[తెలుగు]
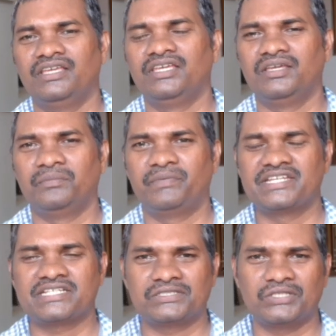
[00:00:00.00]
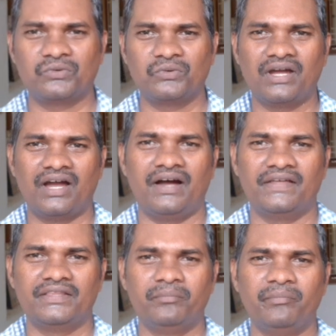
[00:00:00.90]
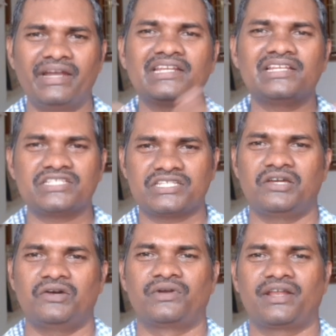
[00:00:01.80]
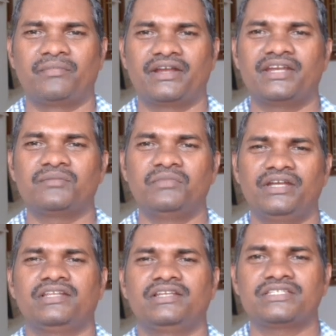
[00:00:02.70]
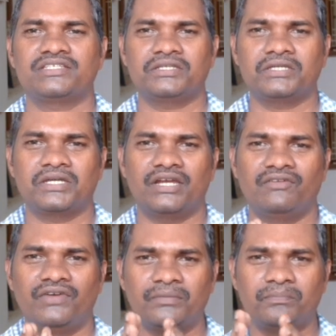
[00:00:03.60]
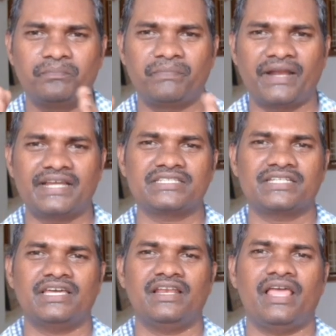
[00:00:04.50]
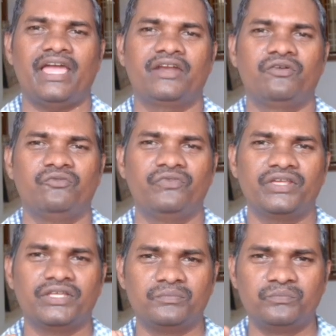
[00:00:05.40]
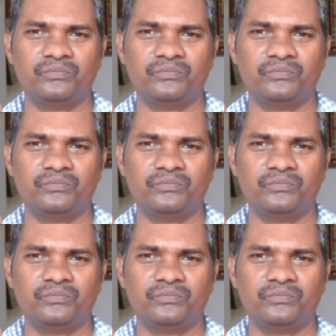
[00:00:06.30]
ఈ పేషెంట్స్ ఎక్కువగా మెటీరియలిస్టిక్గా ఉంటారనమాట అంటే మెటీరియలిస్టిక్ అండ్ వెరీ ప్రాక్టికల్ అండ్ వెరీ